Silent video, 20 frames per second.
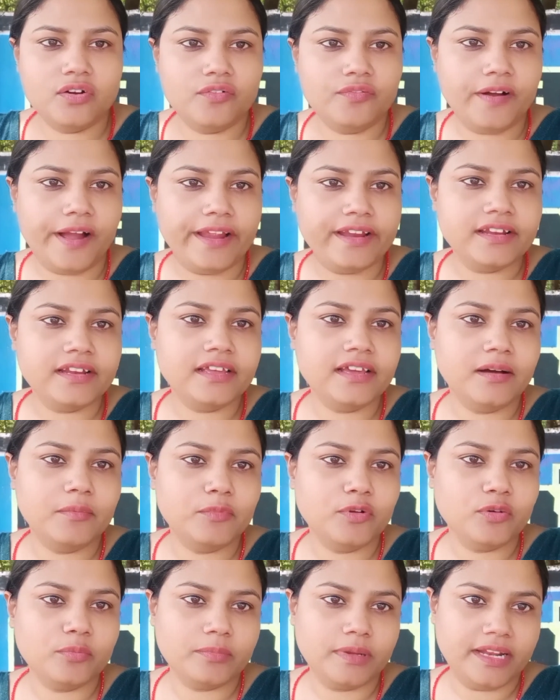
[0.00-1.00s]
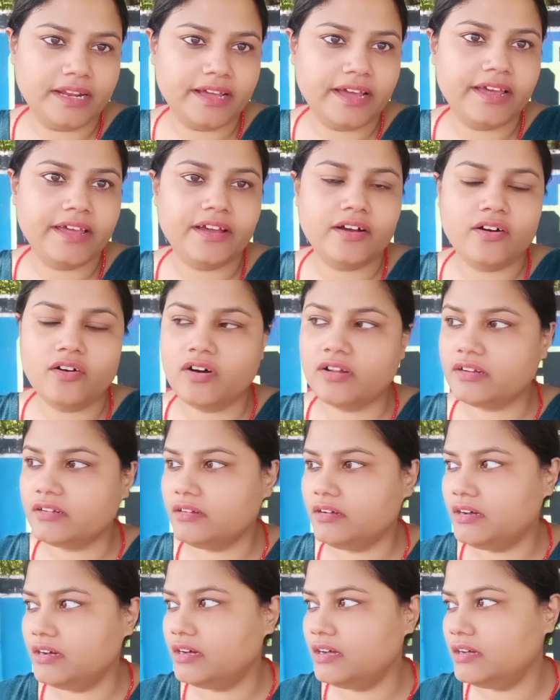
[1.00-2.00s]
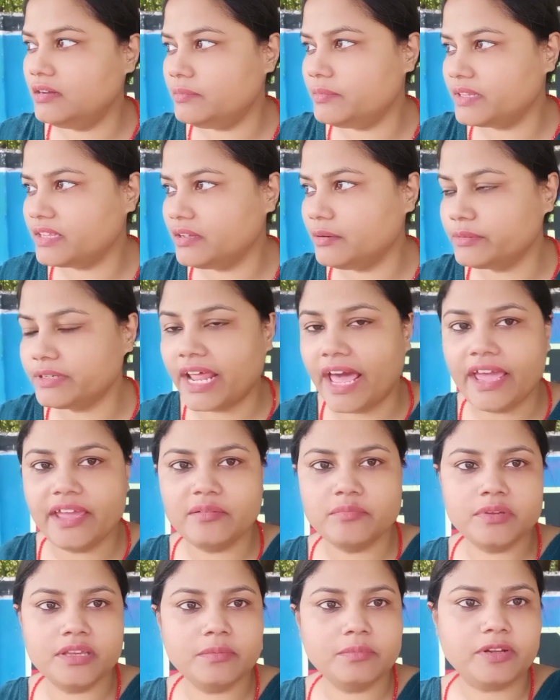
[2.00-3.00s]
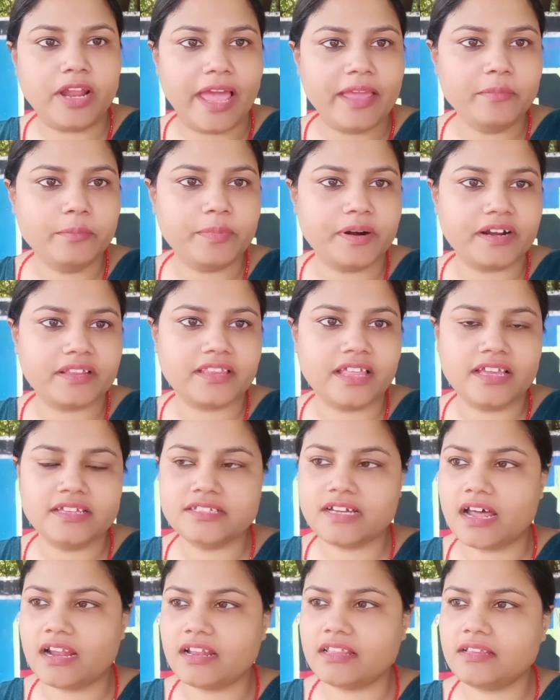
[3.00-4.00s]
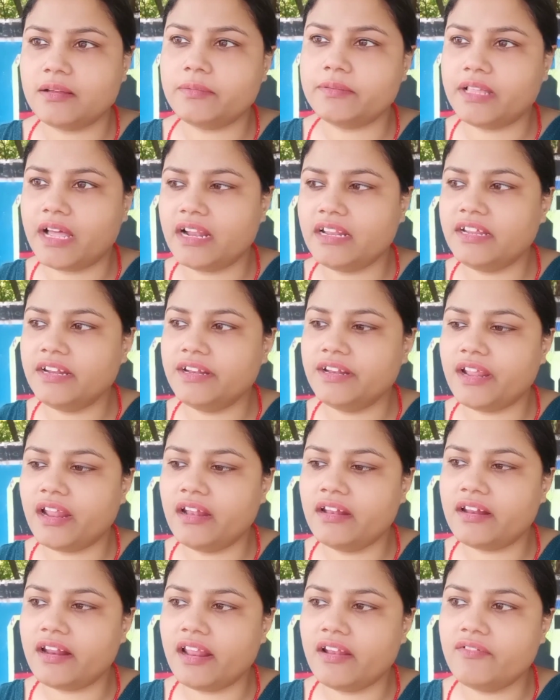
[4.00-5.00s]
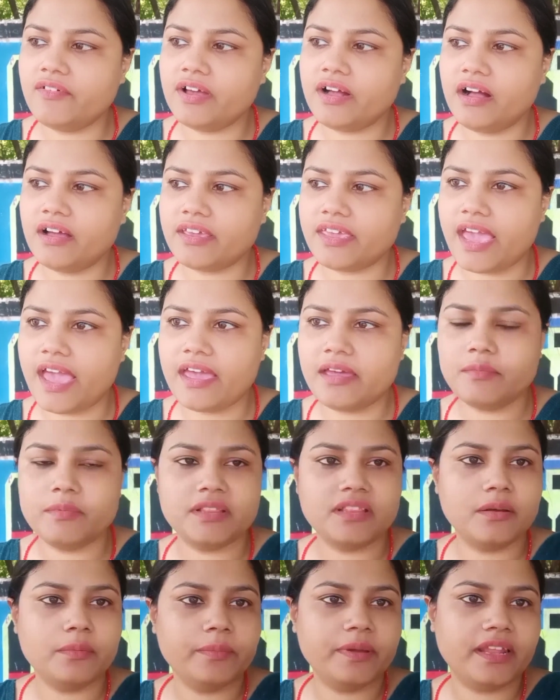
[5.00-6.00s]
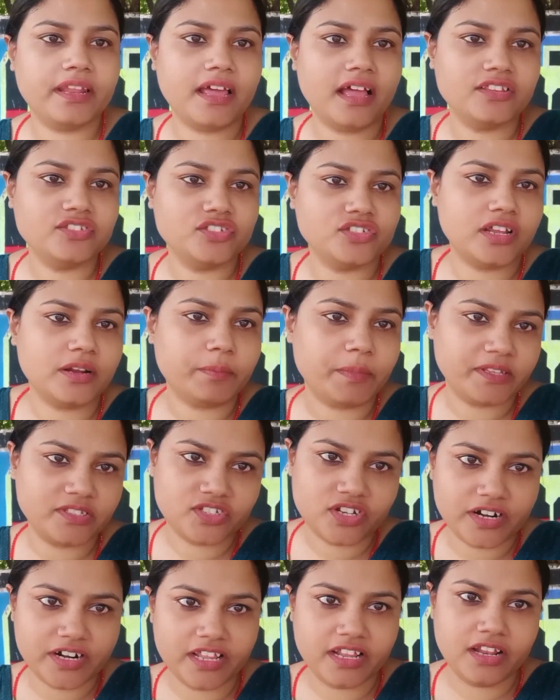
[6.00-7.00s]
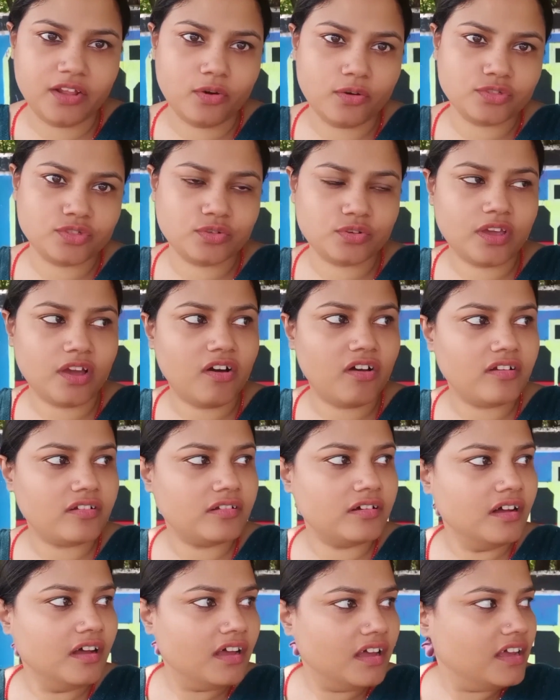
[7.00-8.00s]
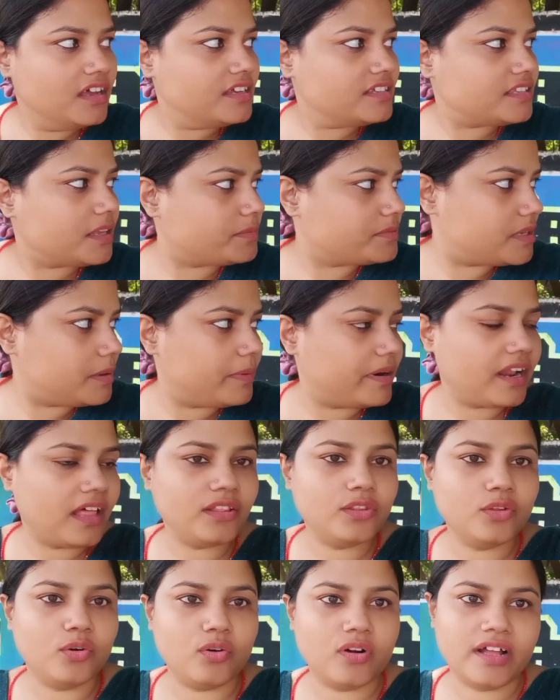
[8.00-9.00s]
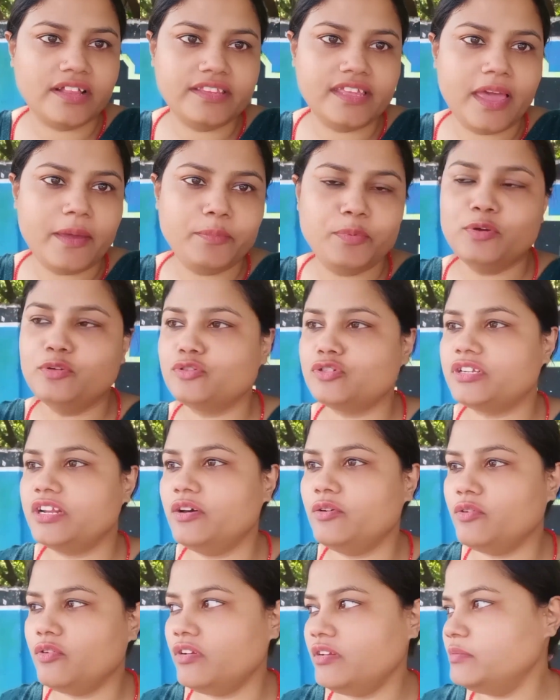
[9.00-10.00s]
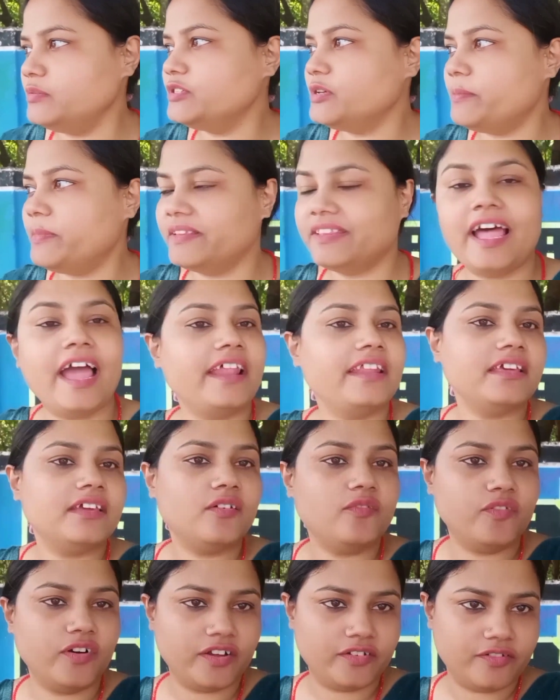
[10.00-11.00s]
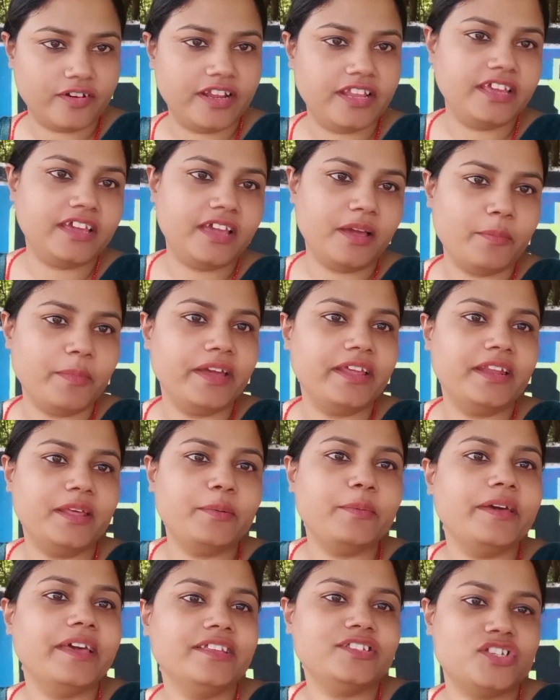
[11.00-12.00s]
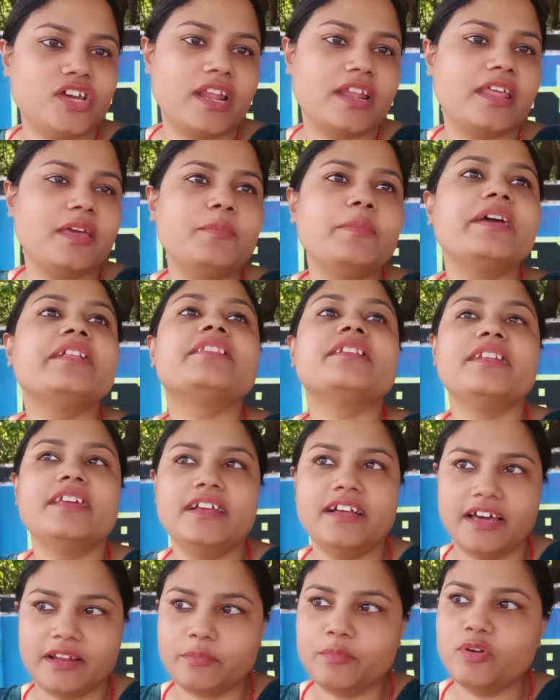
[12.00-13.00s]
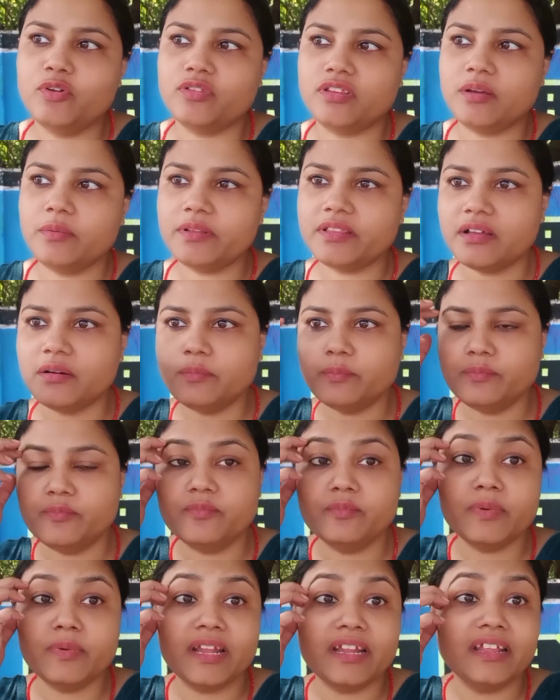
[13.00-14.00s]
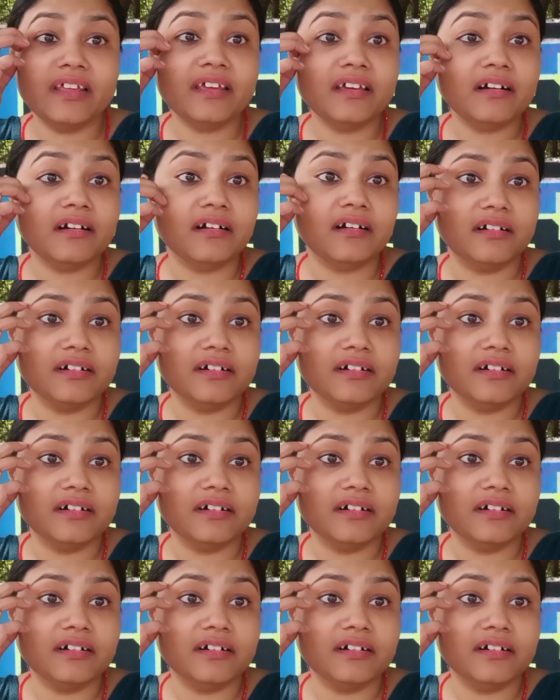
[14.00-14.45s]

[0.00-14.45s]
तो फाइनली हम लोग मिल गए और मतलब टाइम ही टाइम पड़ता ही जा रहा था बता नहीं इंडियन रेलवे का क्या है मतलब मेरे अंजर पंजर ढीले हो चुके हैं और सबसे बड़ा धोखा दिया है पीयूष ने उन्होंने मुझे बताया नहीं कि फरवरी के महीने में चेन्नई में इतनी गर्मी होती है मतलब मैंने